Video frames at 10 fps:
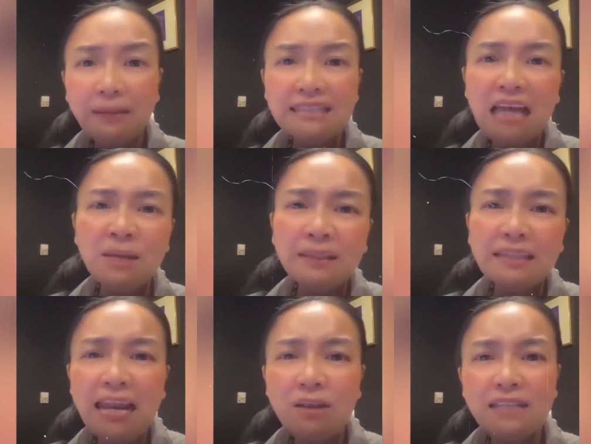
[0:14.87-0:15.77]
ประชาธิป
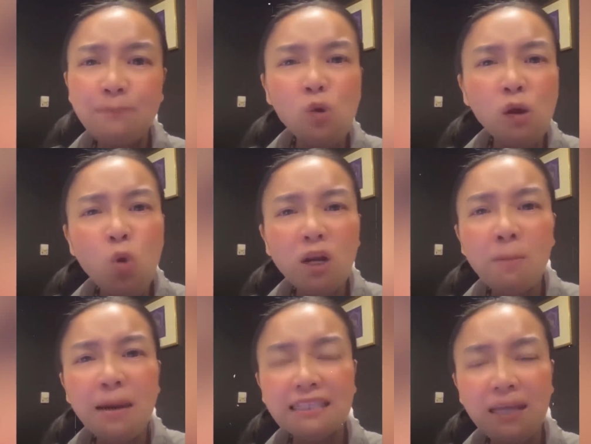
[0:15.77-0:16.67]
ไตยแล้วจับช่วงล่วง
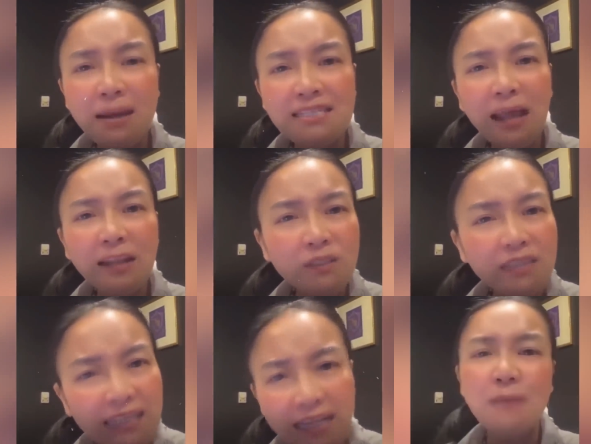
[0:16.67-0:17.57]
ละเมิดสถาบันสำคัญของ
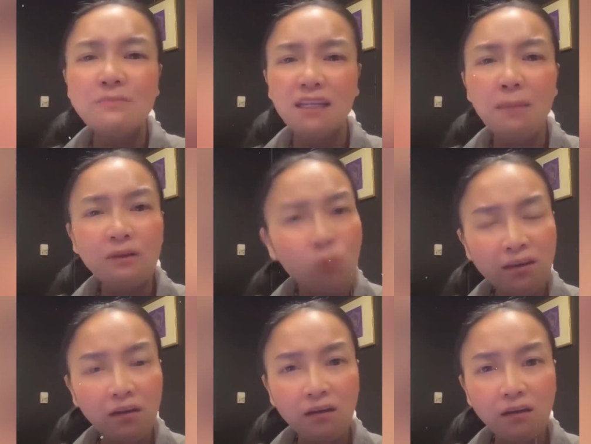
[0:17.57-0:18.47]
ชาติทั้งสามสถาบันไหว
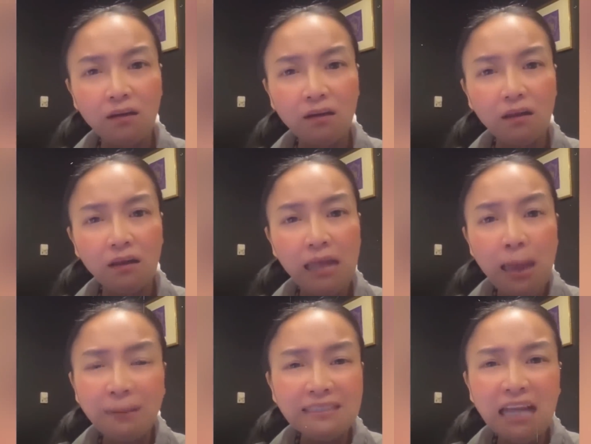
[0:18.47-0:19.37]
เหรอ
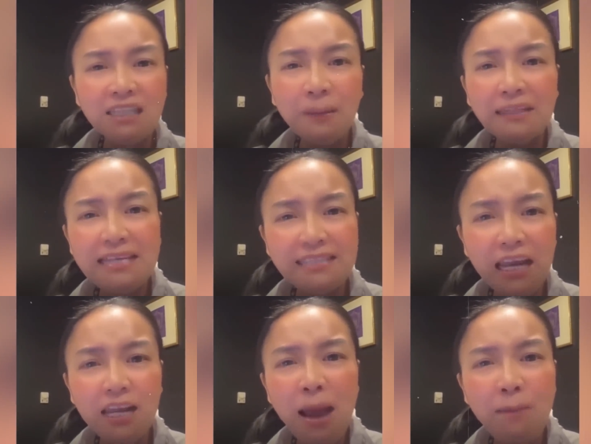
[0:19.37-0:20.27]
ประชาธิปไตยเส
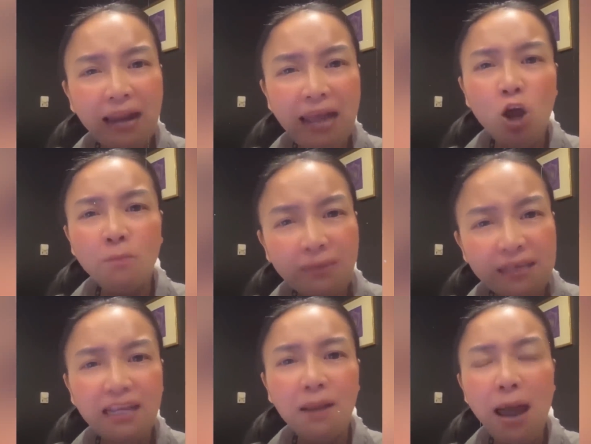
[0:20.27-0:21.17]
รีภาพพระราดอนภาพ
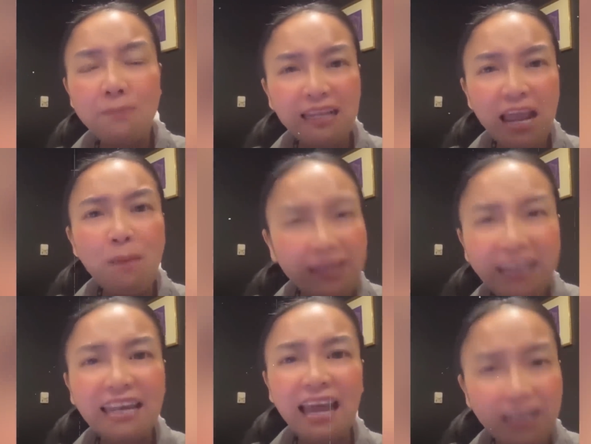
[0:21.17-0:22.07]
อิสรภาพเสร็จแล้วแบ่งแย
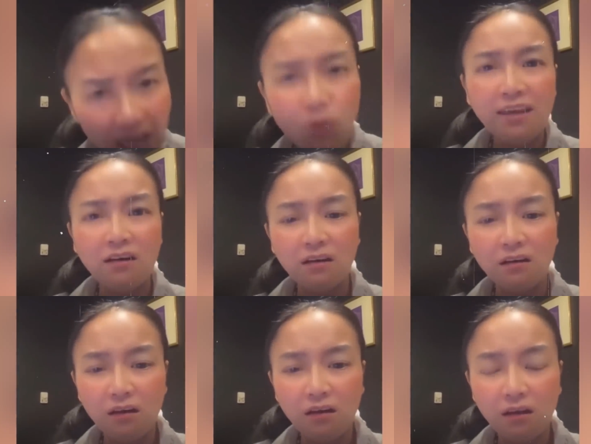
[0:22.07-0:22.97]
กดินแดนอย่างนี้ไหวเหรอ
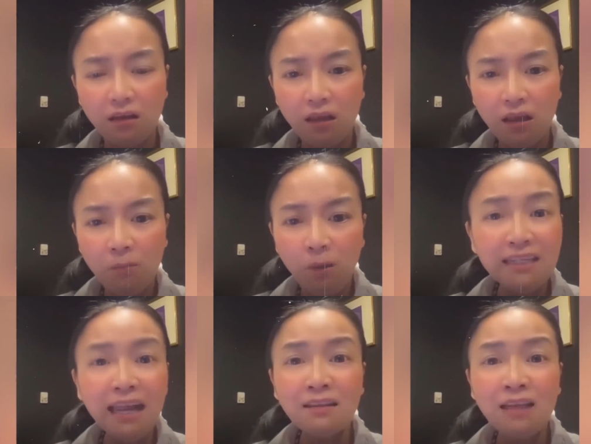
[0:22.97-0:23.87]
เพราะ
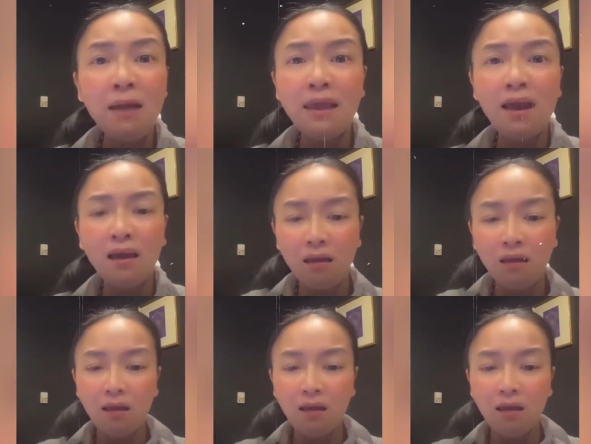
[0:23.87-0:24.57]
ฉะนั้นทำไมอ่ะ